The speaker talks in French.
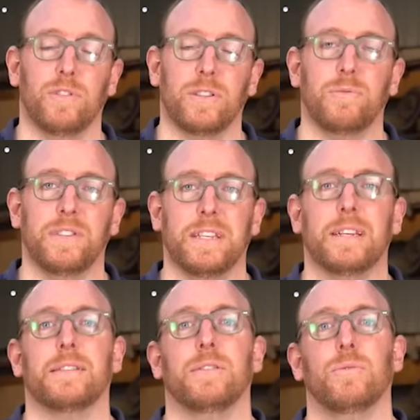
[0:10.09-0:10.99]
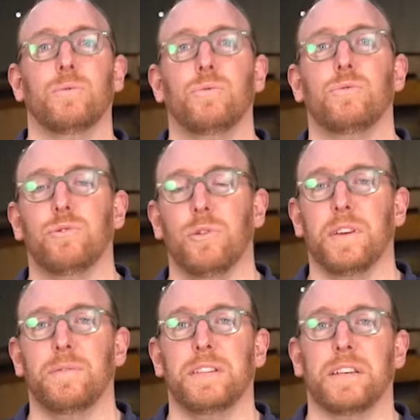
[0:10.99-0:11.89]
boîte de vitesse ou du
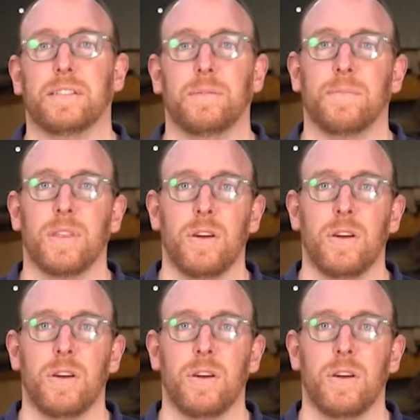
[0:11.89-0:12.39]
levier de vitesse.